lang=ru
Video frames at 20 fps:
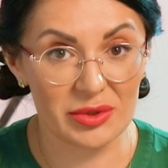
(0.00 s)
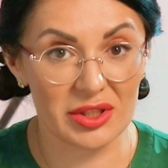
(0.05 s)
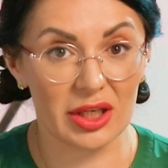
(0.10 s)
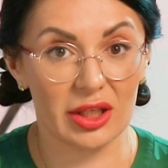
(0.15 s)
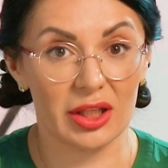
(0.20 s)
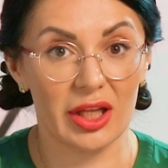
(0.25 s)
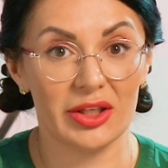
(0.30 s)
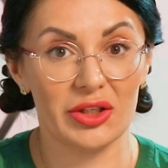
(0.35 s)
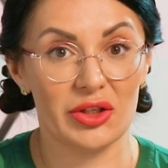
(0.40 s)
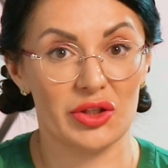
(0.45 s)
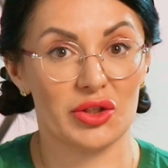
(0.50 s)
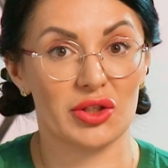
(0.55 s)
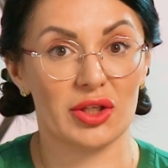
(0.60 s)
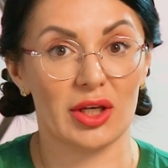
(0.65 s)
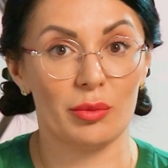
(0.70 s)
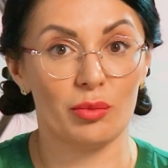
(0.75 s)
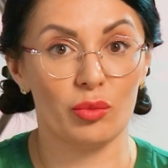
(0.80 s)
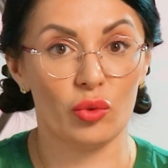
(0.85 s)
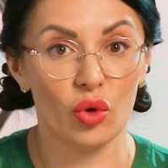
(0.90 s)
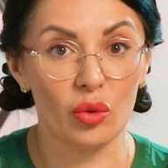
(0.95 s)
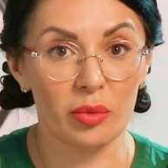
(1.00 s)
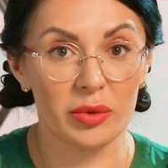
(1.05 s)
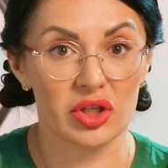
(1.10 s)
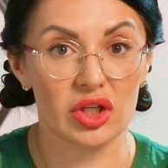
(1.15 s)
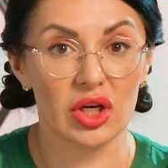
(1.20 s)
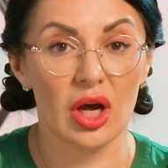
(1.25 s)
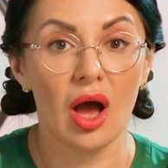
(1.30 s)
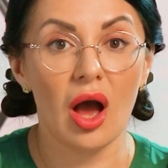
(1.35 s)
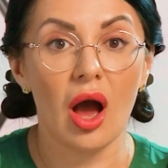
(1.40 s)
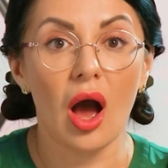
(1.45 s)
психологическая
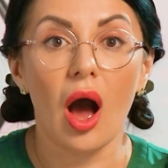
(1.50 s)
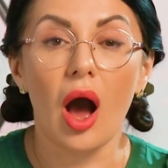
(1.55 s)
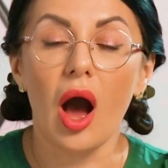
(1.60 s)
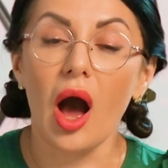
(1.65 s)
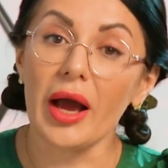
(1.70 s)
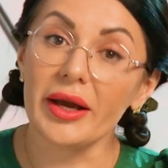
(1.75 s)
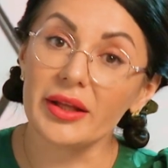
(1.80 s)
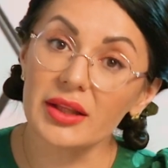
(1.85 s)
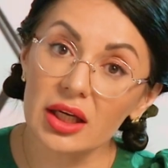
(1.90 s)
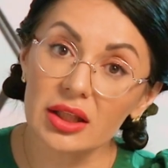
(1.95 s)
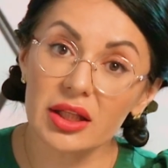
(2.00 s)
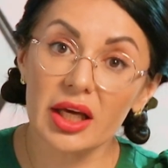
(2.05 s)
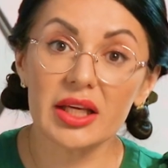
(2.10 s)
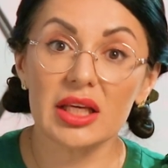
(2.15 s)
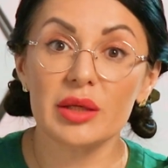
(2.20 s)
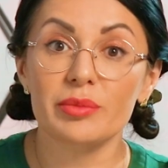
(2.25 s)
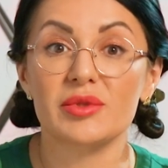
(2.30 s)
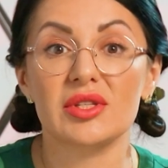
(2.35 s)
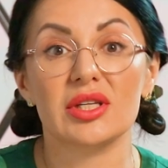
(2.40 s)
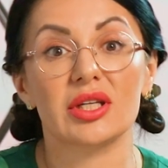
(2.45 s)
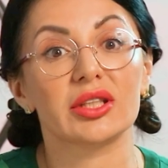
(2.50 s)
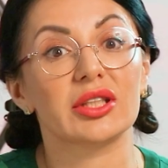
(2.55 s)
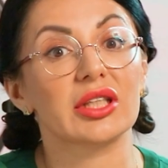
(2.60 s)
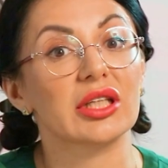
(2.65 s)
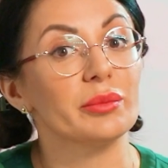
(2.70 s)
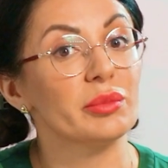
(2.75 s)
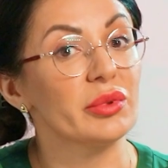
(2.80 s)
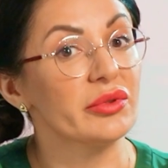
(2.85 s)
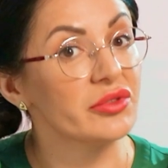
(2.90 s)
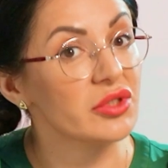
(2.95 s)
помощь, а иногда и
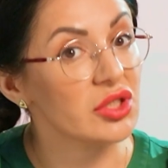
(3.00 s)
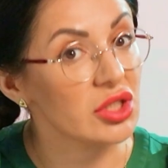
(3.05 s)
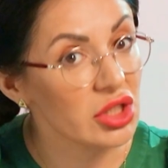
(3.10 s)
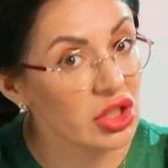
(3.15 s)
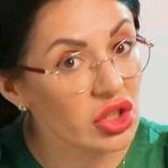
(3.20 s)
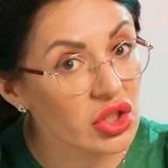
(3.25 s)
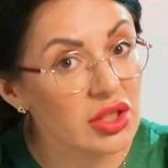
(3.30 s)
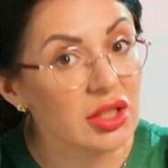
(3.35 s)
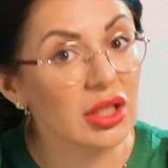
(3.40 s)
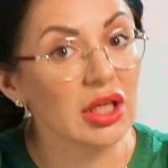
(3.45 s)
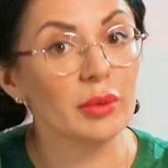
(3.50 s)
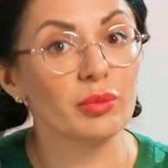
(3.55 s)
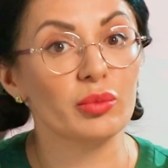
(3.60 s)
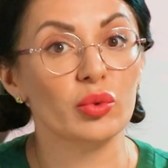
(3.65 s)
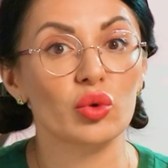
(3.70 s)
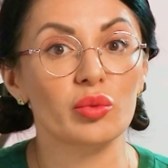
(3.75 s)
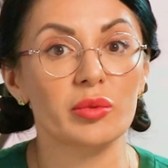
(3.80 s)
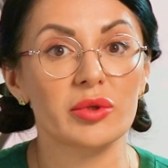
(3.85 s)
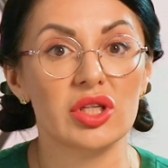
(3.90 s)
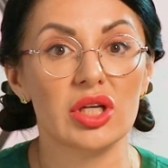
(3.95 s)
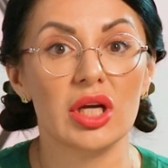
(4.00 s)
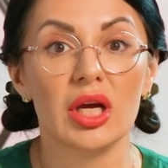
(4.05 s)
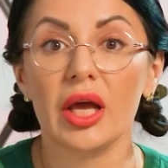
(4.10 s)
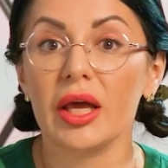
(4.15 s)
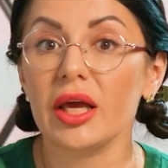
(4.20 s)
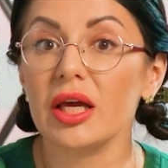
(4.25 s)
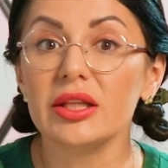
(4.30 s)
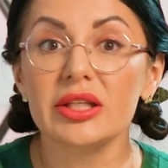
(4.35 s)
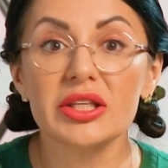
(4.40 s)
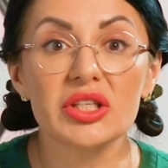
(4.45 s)
психотерапевтическая помощь.
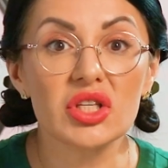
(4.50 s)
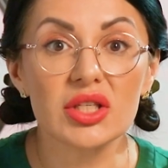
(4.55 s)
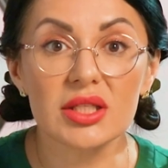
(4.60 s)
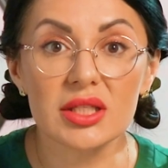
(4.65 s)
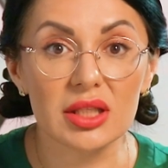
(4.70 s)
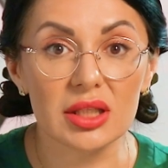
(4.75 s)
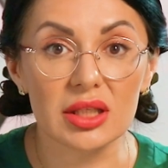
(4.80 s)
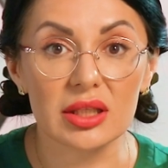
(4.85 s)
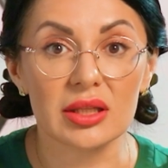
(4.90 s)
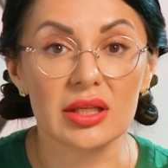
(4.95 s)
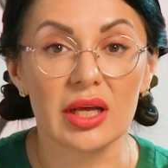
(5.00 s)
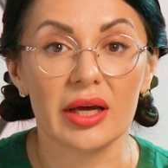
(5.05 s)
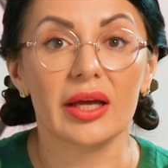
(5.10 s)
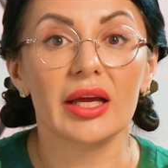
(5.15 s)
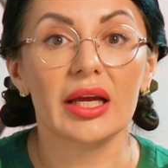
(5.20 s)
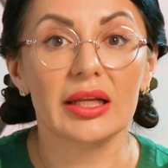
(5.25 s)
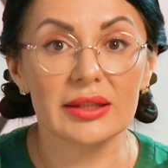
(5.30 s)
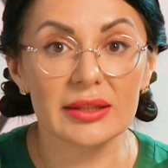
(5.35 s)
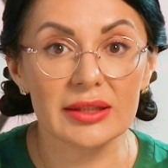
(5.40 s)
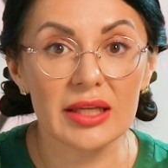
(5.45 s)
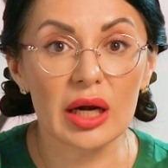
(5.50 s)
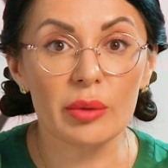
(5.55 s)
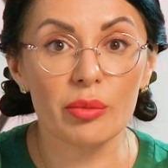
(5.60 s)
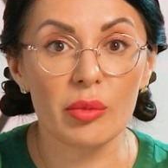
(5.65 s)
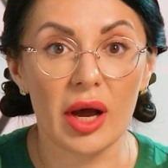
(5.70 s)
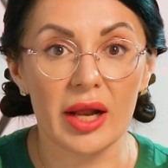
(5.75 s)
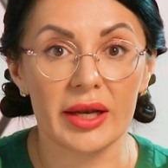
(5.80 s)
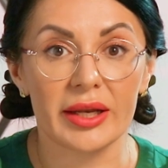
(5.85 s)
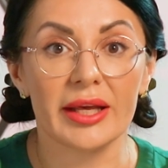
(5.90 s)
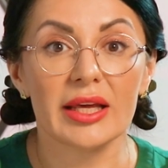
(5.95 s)
Это не стыдно, это
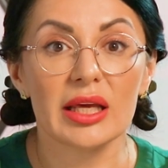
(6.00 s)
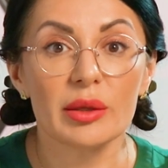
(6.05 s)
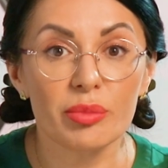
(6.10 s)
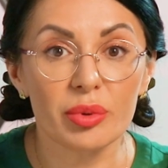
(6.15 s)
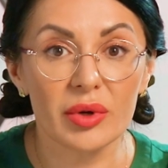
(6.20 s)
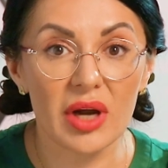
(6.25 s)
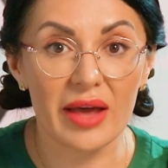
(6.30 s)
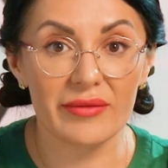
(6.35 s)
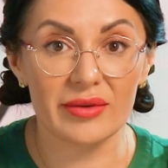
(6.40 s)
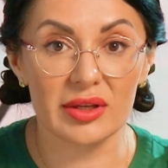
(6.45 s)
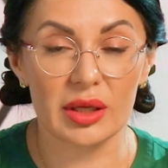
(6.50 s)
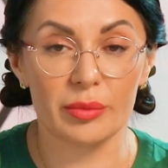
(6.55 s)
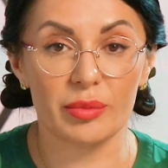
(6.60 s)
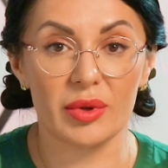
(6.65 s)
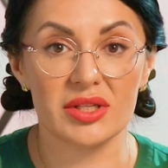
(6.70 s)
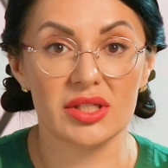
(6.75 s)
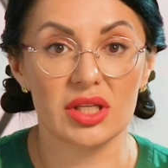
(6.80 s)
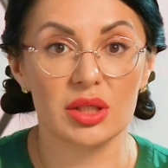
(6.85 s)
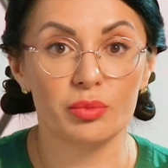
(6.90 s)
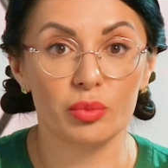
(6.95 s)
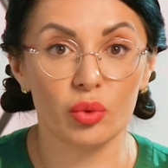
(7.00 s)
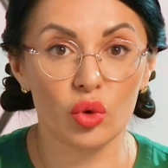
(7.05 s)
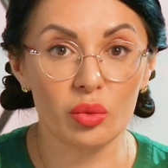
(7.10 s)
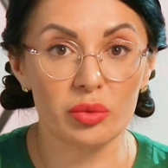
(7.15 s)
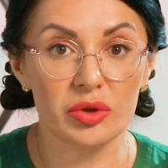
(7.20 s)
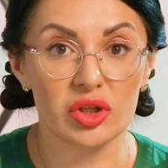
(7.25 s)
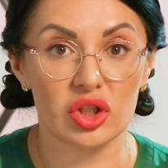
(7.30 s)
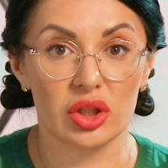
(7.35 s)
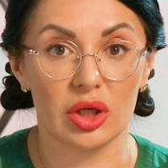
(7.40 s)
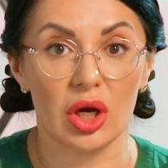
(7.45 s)
нормально и правильно просить
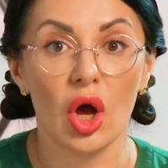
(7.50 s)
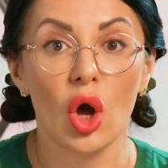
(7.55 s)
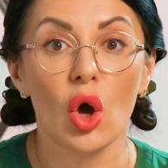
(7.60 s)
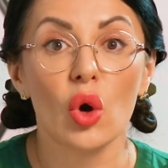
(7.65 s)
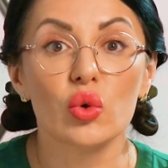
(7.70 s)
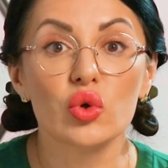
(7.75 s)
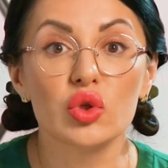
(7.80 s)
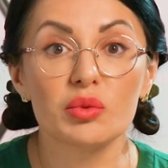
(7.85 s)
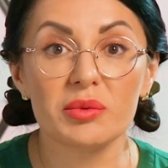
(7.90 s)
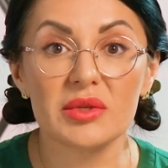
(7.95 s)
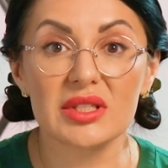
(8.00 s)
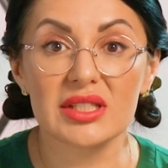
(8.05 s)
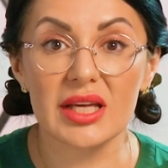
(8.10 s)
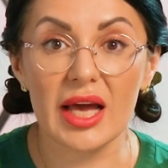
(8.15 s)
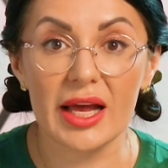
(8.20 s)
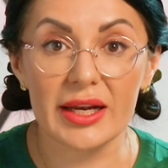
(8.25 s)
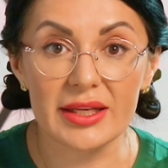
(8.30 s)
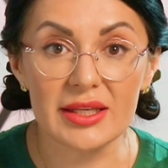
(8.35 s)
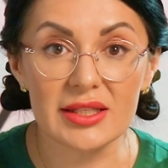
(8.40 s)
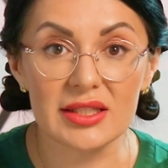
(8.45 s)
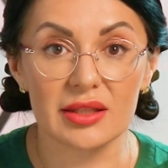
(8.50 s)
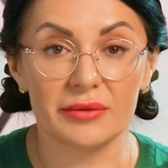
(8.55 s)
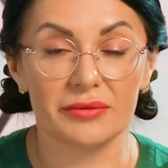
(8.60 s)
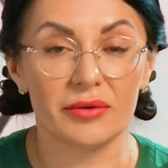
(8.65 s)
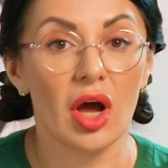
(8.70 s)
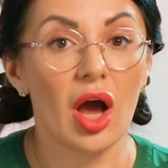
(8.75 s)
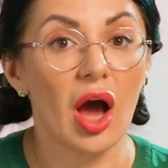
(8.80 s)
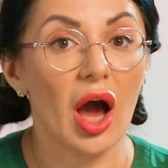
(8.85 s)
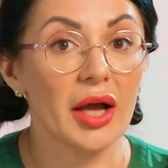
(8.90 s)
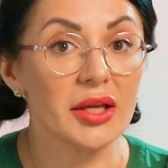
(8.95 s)
помощи у специалистов,
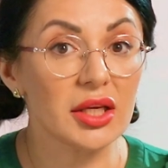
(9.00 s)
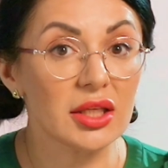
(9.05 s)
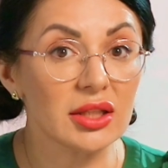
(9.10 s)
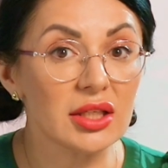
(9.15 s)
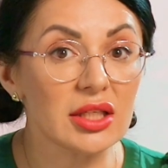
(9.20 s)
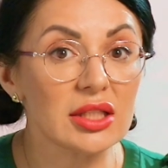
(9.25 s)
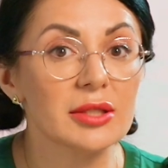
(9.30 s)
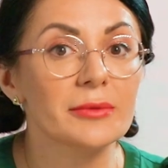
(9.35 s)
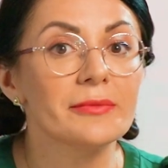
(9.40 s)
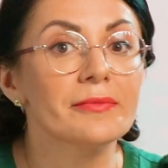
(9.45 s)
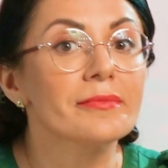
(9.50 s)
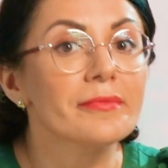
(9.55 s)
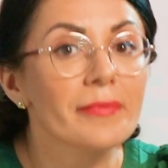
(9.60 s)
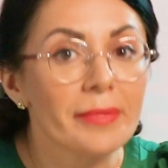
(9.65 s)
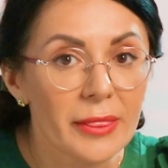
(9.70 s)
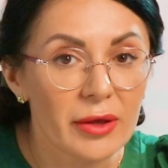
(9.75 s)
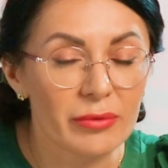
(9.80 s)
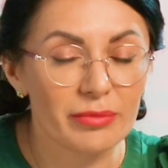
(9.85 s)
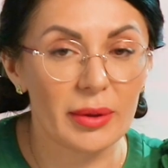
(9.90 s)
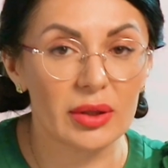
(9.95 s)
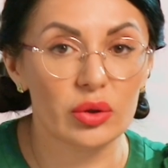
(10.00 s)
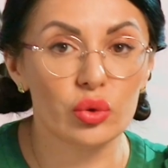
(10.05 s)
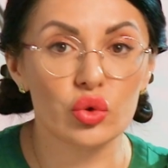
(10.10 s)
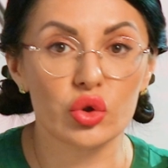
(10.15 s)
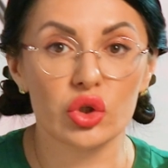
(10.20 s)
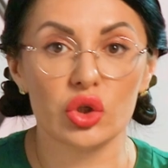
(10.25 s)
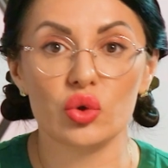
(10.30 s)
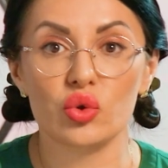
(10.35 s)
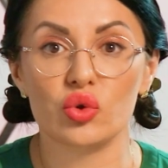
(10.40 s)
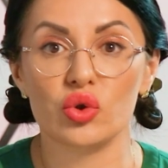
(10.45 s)
а не ныть
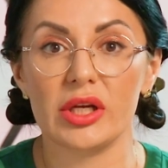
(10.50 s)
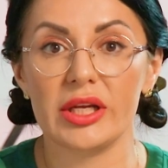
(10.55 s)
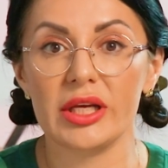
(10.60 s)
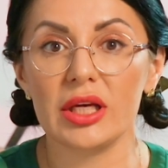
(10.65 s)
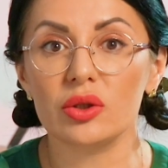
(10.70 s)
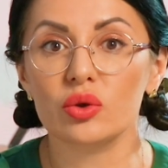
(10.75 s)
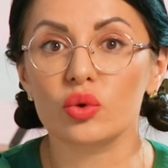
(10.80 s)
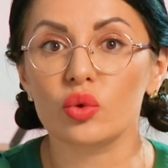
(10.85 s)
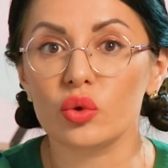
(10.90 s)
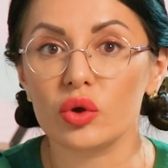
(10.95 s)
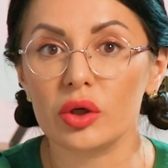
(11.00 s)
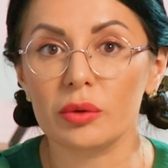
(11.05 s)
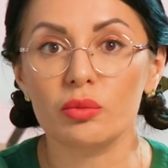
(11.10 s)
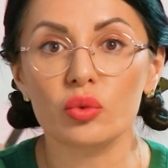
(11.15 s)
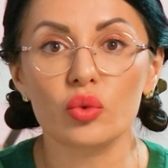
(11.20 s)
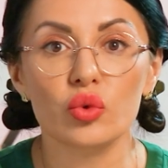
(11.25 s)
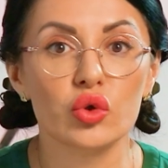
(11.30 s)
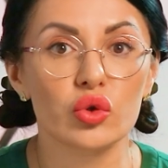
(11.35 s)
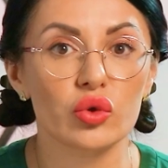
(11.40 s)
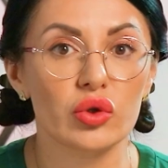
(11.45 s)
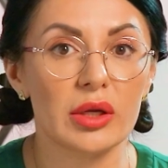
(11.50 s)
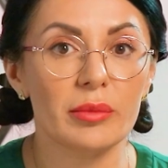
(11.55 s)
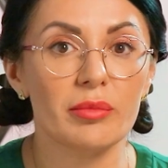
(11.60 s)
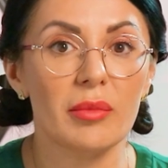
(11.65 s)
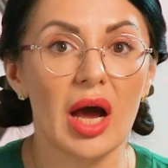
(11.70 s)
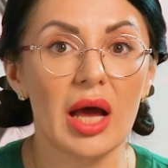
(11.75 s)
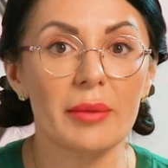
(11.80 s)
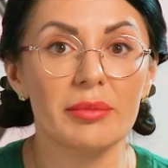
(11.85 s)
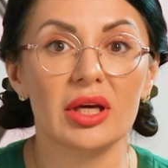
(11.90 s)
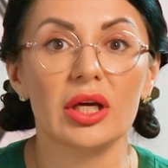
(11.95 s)
подружкину жилетку или мужу или
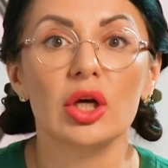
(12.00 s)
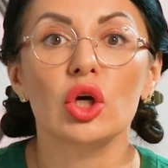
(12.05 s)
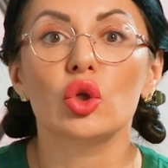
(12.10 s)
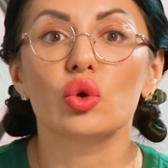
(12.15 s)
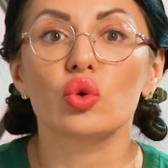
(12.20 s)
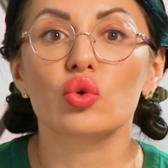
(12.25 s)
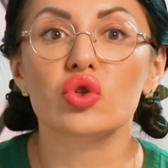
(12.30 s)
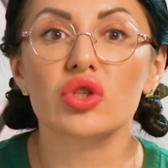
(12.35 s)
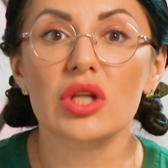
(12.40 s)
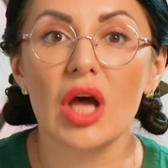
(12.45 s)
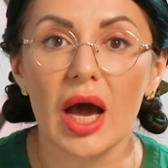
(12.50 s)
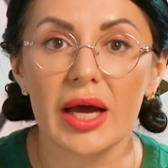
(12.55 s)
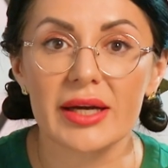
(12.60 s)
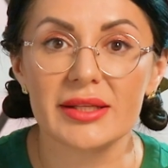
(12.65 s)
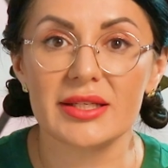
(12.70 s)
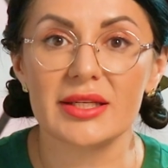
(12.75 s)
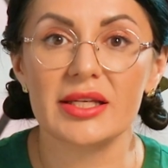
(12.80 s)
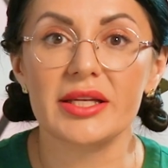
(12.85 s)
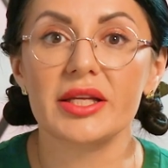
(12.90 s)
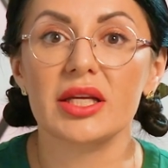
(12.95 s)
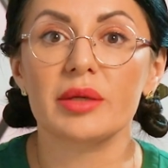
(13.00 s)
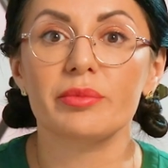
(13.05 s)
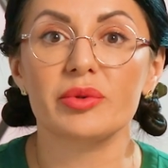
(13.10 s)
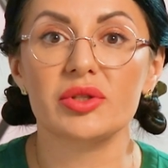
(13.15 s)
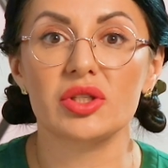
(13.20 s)
маме нужна артиллерия